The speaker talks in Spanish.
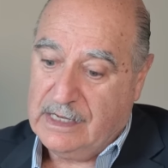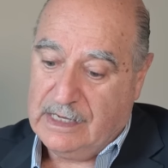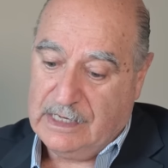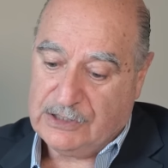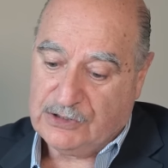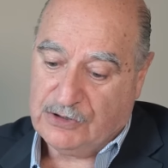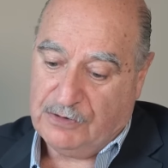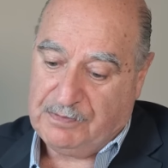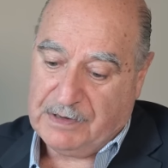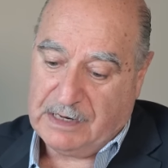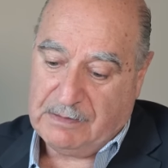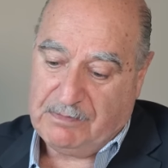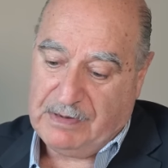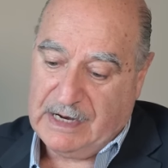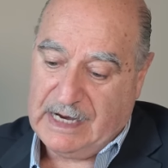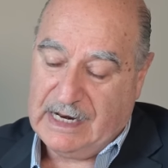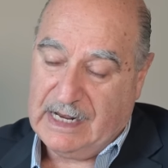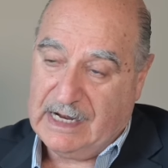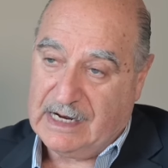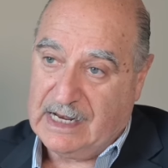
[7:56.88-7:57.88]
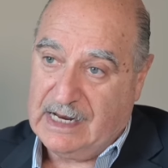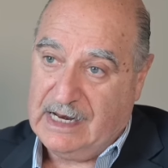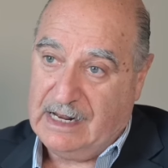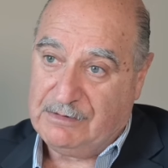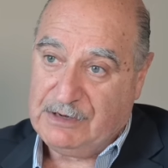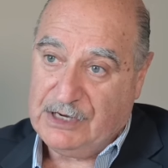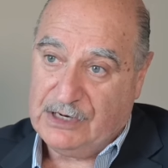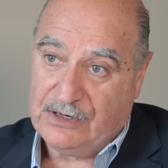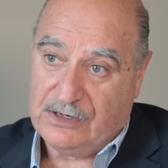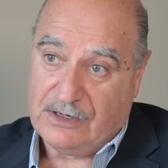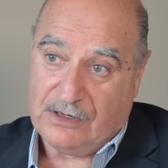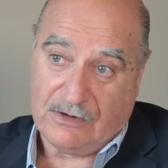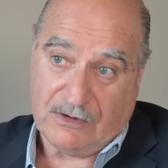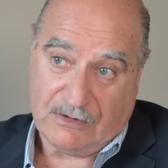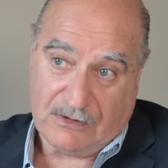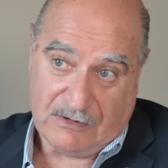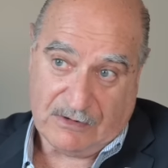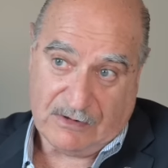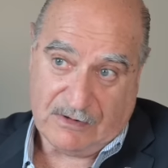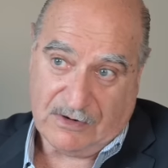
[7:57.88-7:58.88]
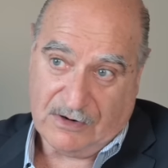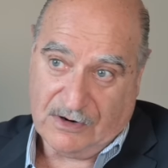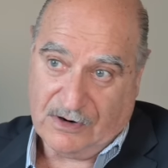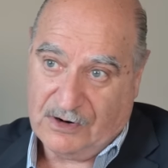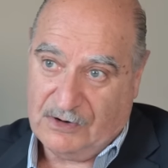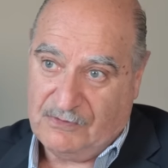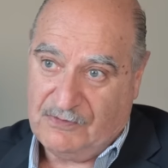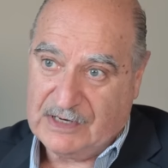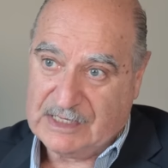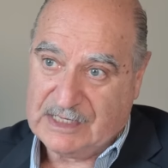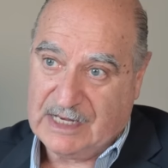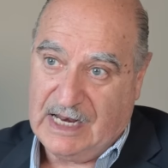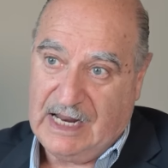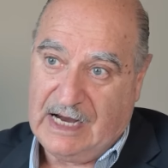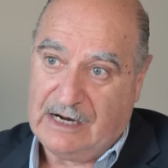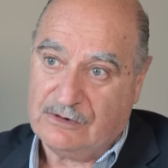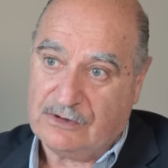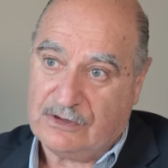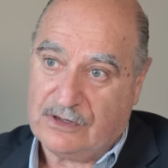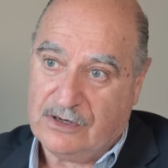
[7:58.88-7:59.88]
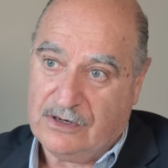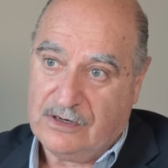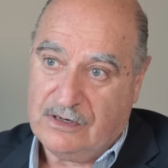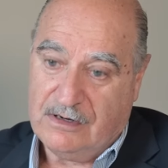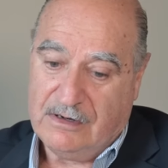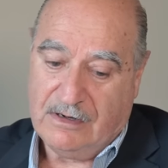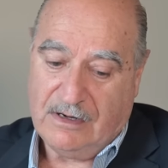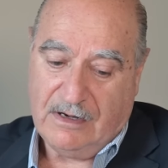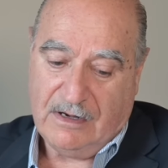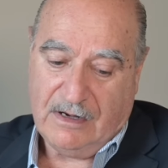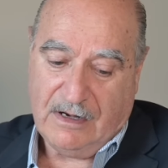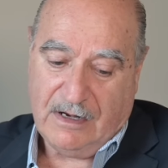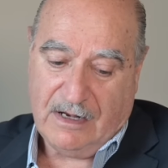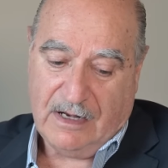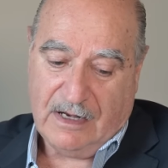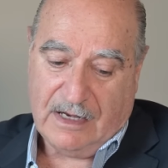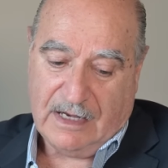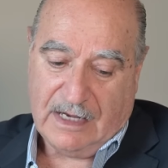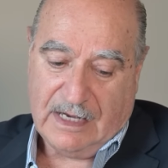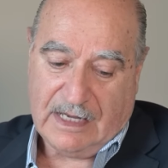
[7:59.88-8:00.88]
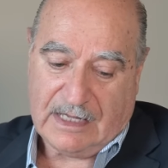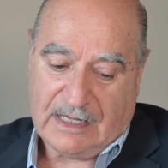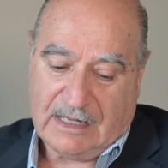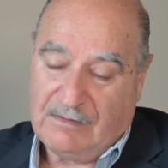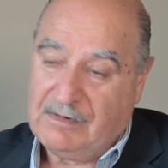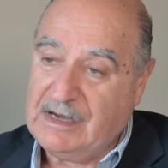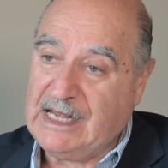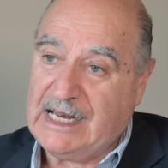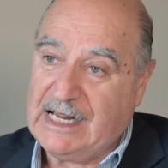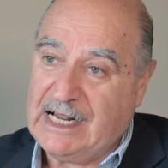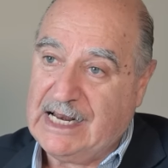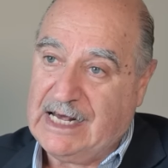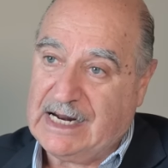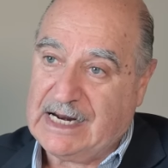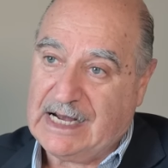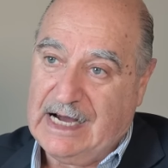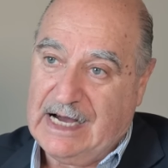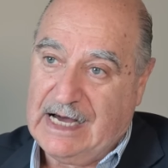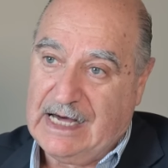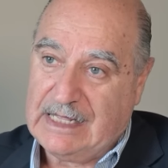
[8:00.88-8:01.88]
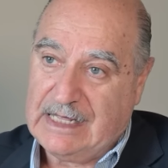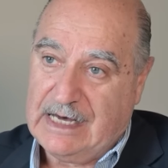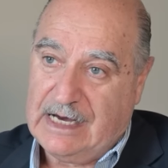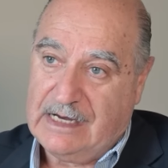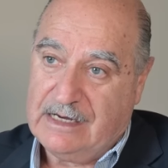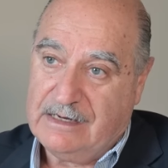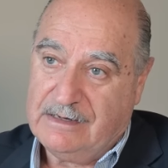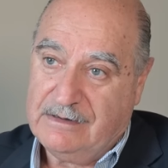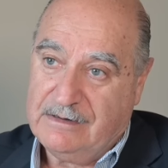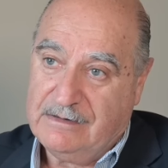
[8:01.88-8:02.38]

Ellos preparan el avión, fuese el auto, este, ven la largada